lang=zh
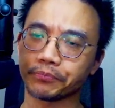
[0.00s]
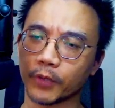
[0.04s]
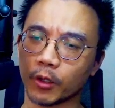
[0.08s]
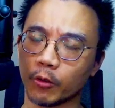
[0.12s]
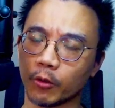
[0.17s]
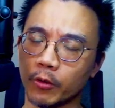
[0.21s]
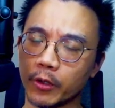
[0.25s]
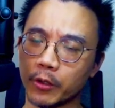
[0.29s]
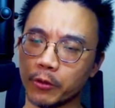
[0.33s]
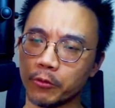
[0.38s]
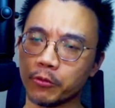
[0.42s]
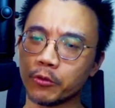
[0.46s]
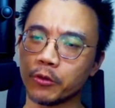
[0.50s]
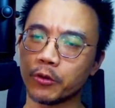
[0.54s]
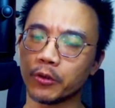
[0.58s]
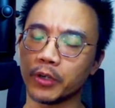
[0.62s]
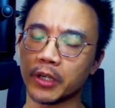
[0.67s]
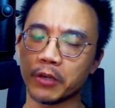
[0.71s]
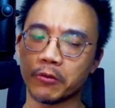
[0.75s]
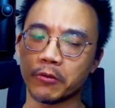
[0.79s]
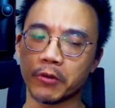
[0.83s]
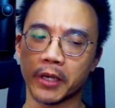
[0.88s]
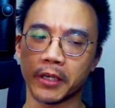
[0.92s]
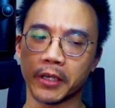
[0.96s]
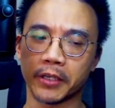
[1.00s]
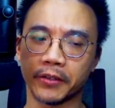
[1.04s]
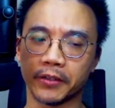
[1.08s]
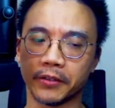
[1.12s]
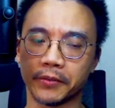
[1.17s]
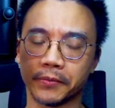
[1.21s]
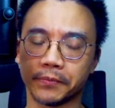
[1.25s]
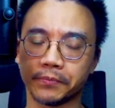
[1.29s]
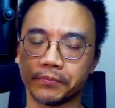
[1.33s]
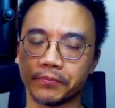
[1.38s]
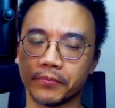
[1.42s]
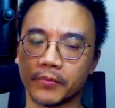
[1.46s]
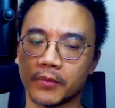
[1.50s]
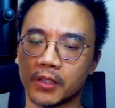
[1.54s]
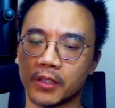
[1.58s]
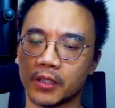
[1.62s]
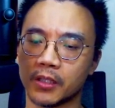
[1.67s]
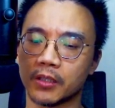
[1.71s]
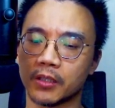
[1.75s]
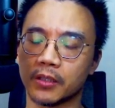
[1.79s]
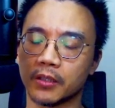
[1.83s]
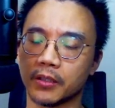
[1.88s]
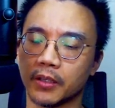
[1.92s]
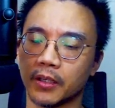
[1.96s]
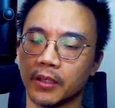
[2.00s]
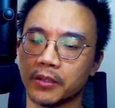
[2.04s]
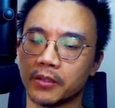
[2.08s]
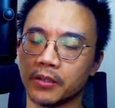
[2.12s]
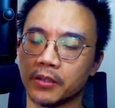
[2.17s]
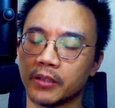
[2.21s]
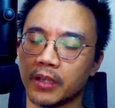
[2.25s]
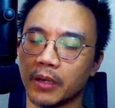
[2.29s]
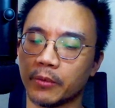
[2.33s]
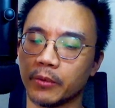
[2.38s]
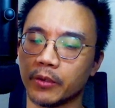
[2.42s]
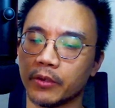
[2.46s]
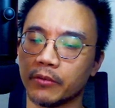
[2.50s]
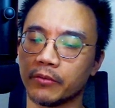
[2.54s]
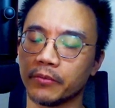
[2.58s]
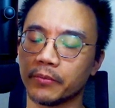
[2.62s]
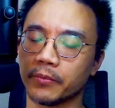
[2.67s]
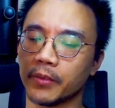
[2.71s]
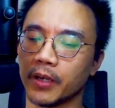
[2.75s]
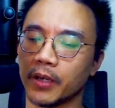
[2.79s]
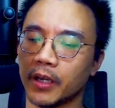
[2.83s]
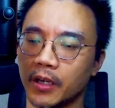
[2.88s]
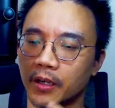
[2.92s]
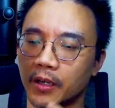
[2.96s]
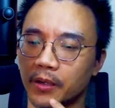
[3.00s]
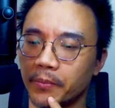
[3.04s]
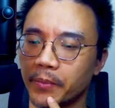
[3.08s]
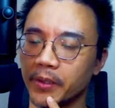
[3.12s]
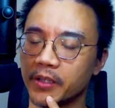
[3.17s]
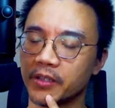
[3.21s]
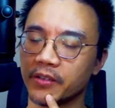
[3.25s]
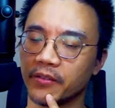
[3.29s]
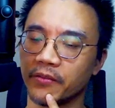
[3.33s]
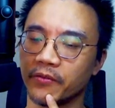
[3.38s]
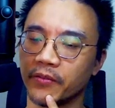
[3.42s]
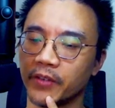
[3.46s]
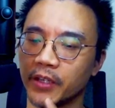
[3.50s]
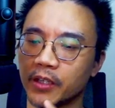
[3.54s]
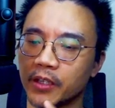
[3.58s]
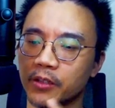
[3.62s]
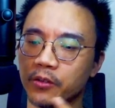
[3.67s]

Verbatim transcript: 我也遇过另外一个。字也是 W 呃变成 V，